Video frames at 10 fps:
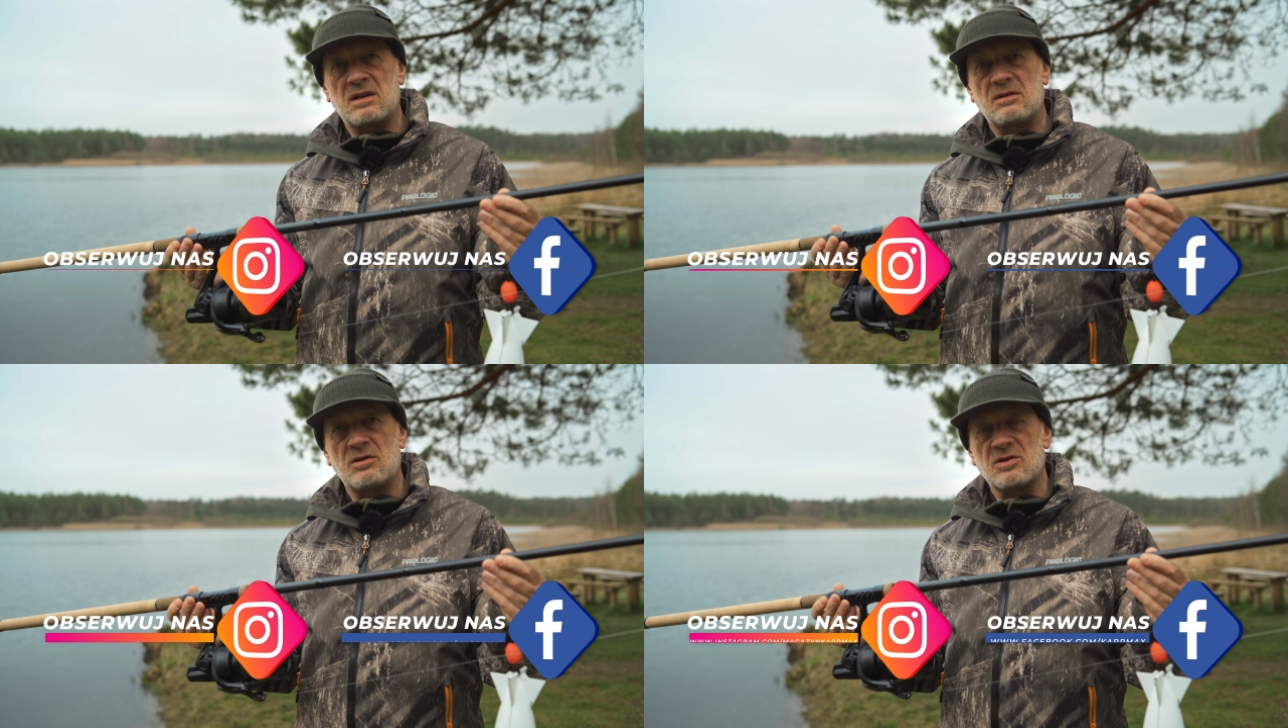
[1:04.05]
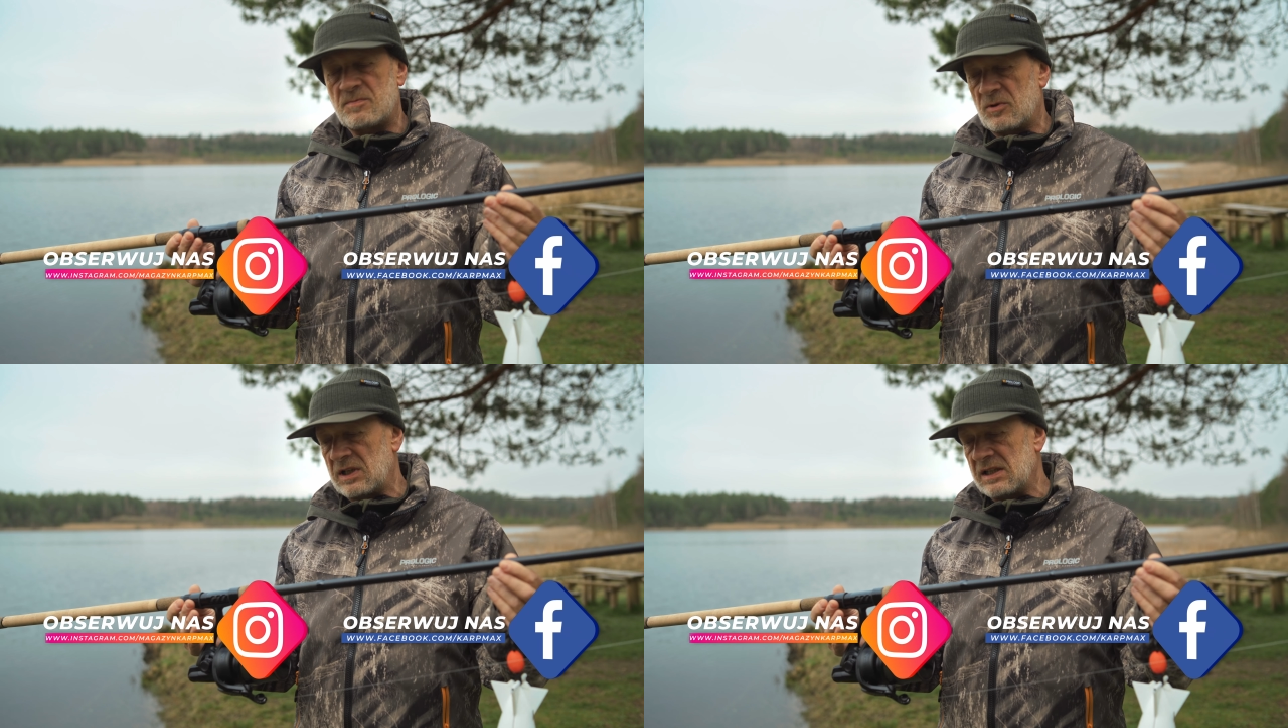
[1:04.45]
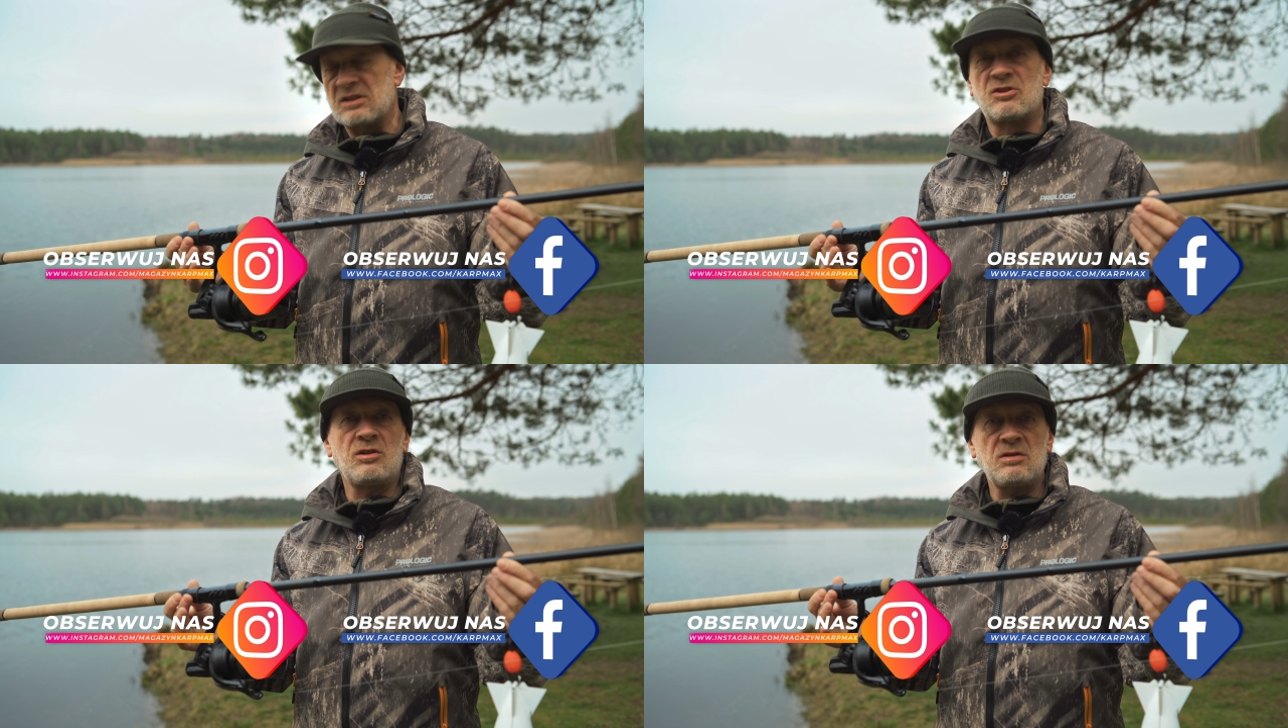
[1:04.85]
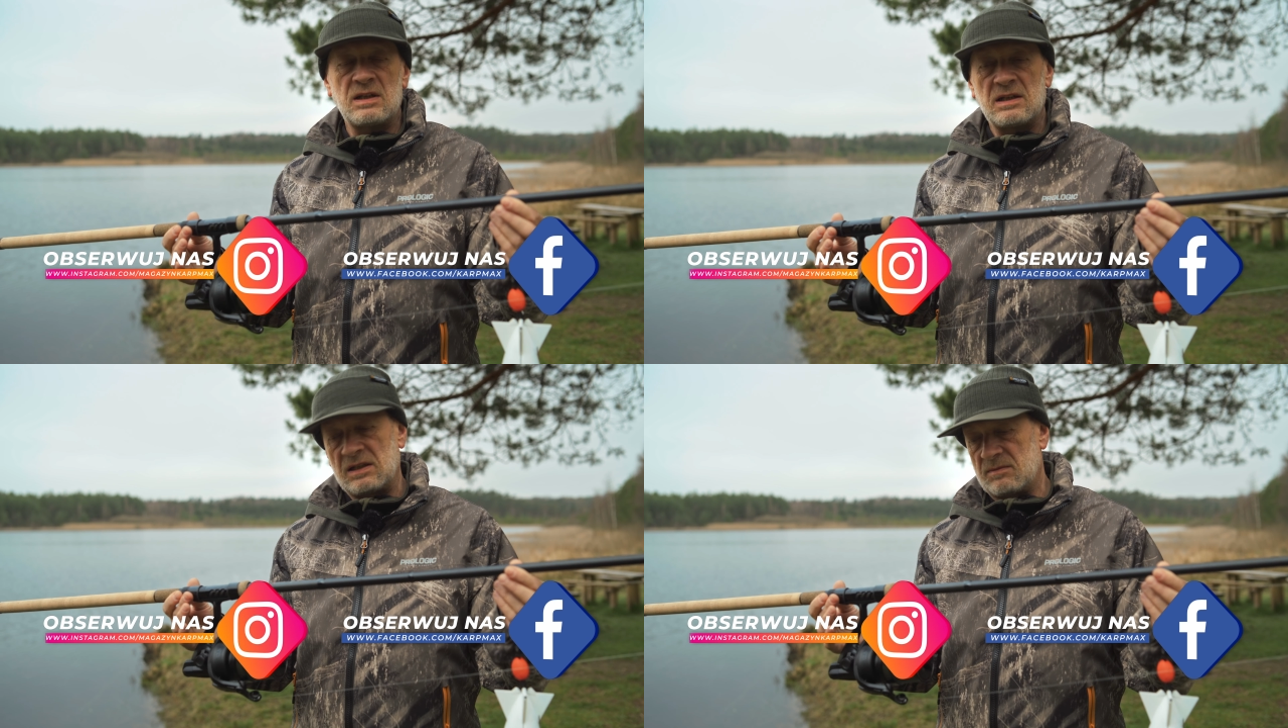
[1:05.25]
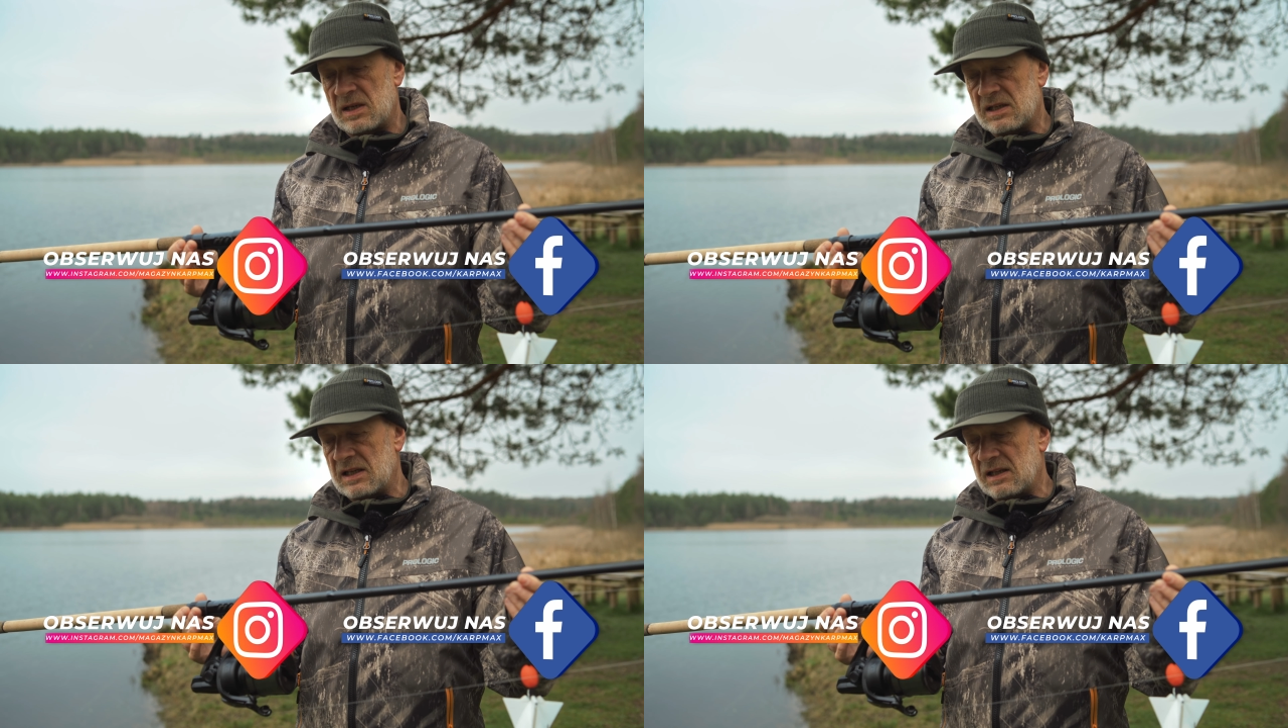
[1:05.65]
y, do spoda i do
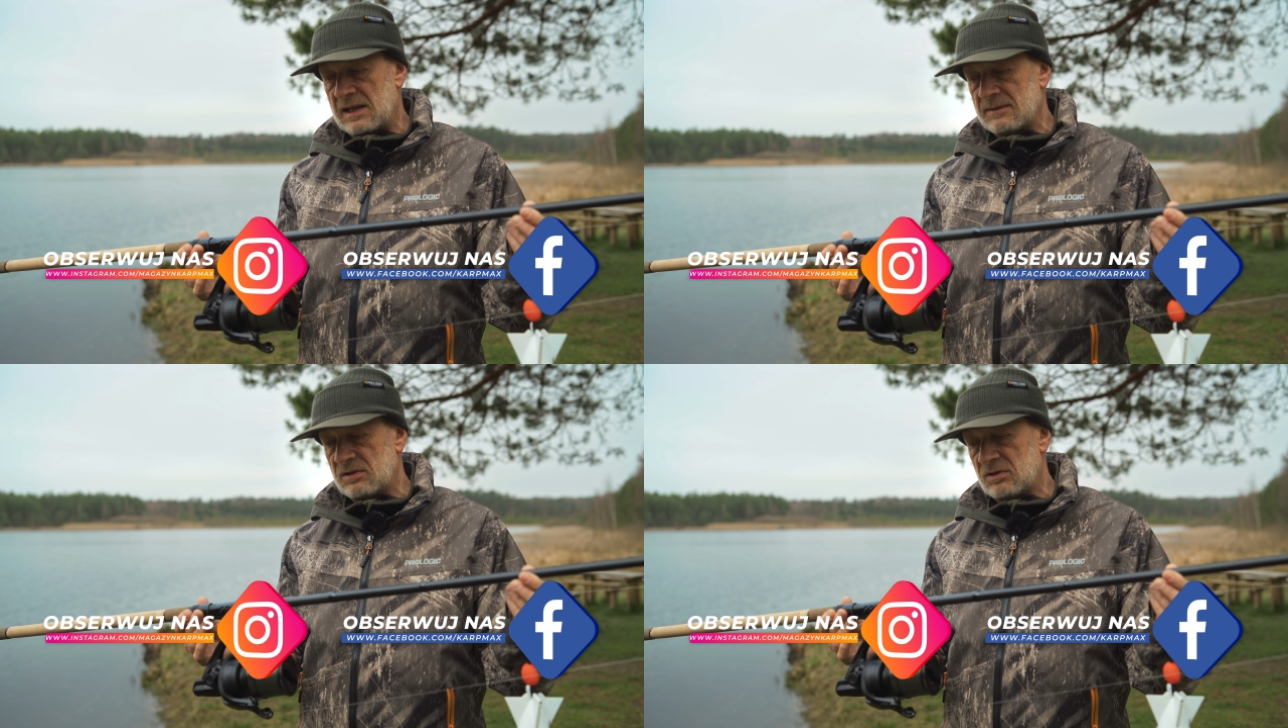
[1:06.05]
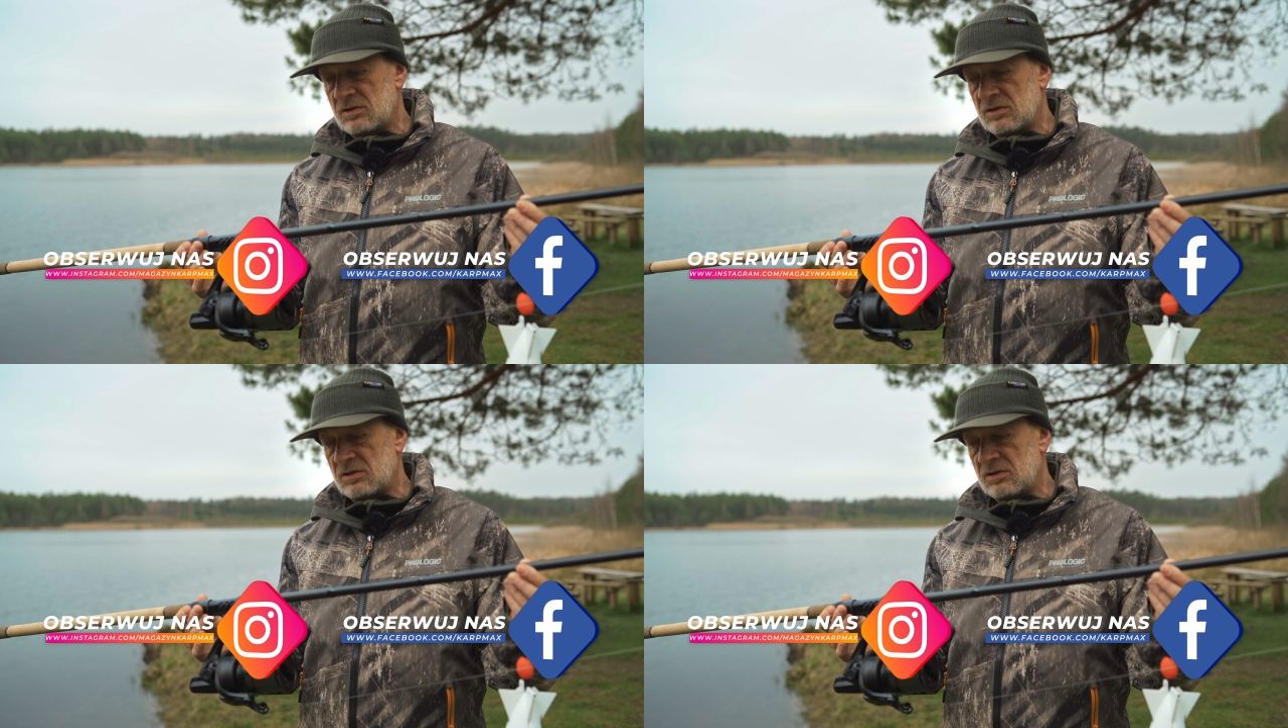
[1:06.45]
markera.